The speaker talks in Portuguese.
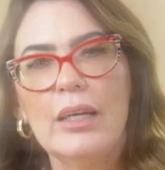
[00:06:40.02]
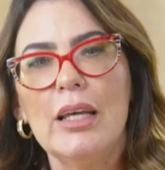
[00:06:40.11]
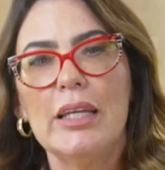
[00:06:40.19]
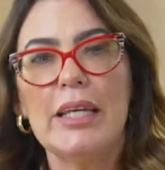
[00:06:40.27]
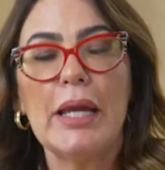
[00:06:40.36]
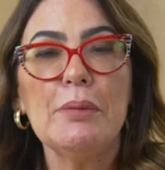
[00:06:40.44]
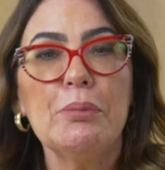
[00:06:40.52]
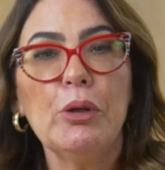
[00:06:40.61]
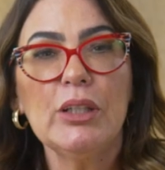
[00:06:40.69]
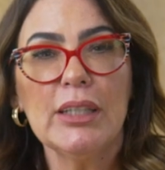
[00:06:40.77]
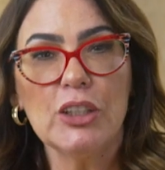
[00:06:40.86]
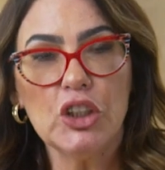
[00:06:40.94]
E é
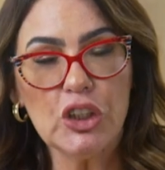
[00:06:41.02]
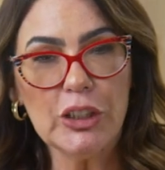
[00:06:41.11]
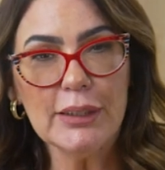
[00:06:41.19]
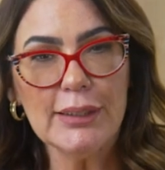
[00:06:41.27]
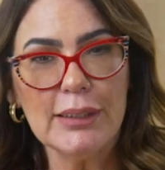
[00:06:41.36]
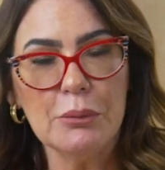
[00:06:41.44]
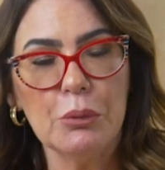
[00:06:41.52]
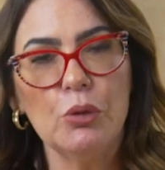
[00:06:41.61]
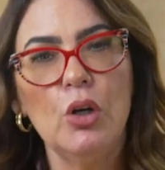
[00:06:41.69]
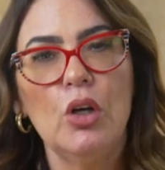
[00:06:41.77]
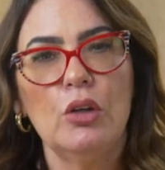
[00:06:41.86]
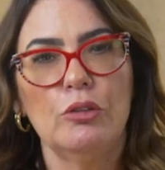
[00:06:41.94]
importantíssimo
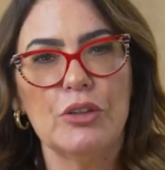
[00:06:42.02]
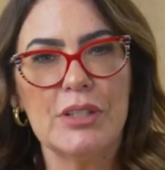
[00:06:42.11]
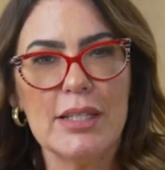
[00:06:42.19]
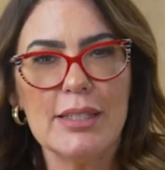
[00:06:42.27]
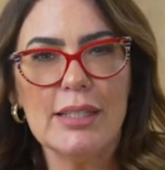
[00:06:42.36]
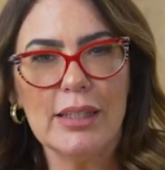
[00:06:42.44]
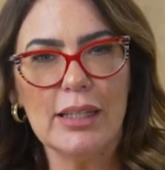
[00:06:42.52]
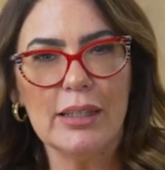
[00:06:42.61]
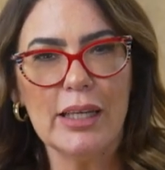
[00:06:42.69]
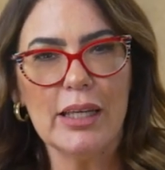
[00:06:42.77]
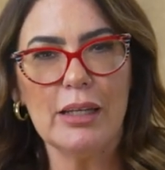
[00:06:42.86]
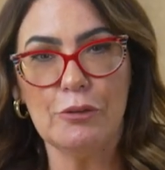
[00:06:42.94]
vocês
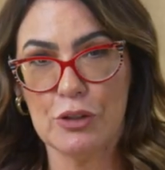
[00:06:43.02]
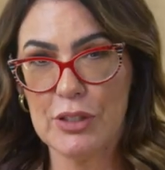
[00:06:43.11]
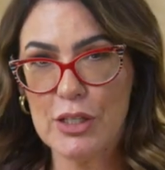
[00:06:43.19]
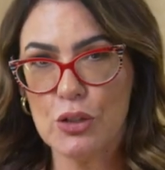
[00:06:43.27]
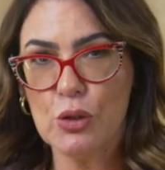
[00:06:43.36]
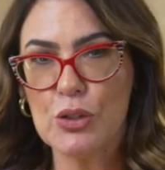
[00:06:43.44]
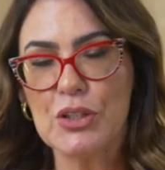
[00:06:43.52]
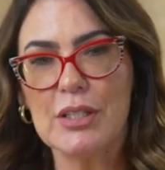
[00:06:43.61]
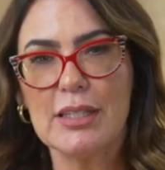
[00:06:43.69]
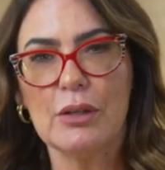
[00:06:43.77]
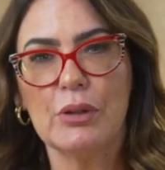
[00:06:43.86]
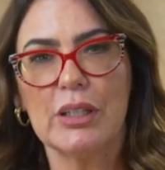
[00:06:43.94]
entenderem, vocês todos que
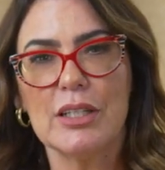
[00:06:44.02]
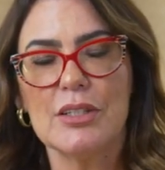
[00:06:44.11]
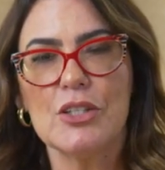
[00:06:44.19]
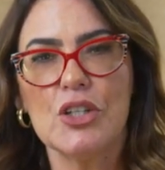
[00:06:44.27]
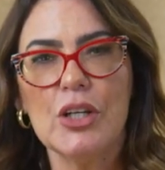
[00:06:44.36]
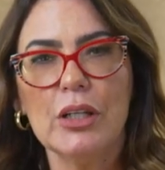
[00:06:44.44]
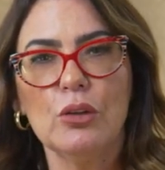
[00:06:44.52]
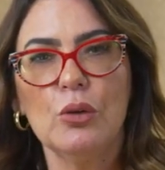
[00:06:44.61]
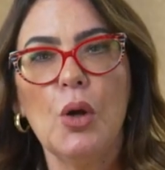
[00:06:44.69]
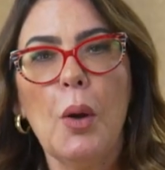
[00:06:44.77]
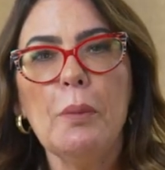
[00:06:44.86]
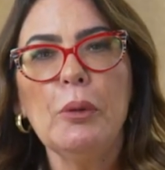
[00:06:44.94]
estão aqui assistindo,
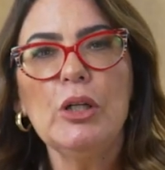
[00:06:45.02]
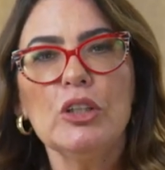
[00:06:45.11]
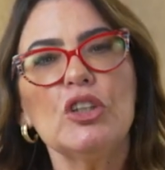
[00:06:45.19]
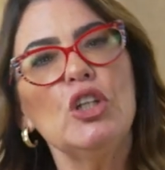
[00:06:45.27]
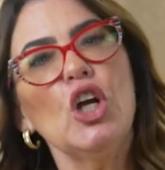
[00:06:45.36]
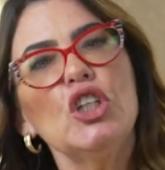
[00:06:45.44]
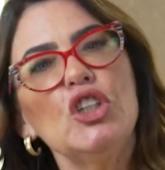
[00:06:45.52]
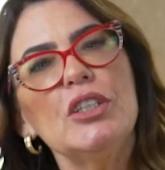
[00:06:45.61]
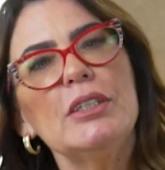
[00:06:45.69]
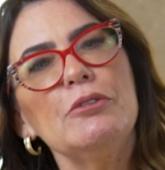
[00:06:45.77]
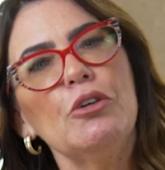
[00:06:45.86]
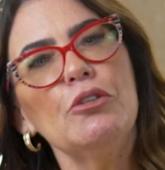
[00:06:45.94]
por isso que nós
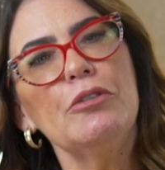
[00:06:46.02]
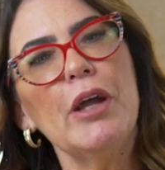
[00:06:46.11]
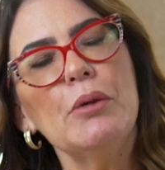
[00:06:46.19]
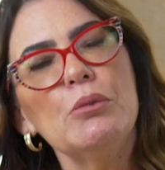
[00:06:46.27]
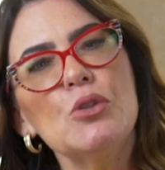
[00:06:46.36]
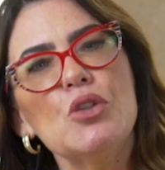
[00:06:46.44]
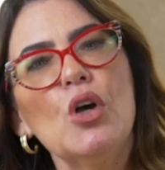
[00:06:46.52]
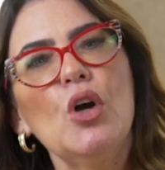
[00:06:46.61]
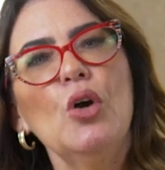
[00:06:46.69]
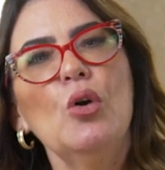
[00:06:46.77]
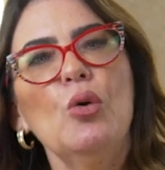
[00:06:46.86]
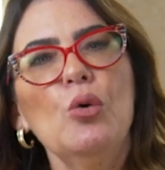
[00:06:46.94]
desenvolvemos
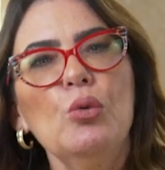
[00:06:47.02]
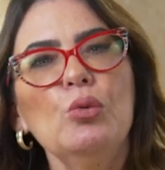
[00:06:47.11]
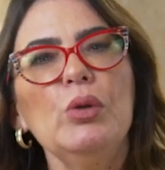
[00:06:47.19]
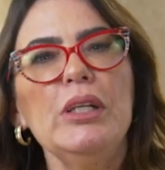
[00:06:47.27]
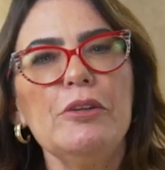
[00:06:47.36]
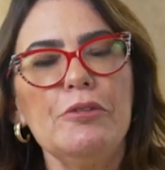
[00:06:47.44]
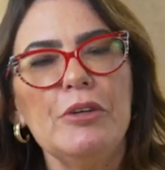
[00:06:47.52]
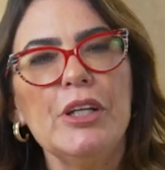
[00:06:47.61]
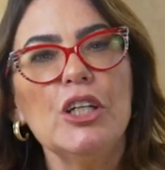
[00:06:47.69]
um livin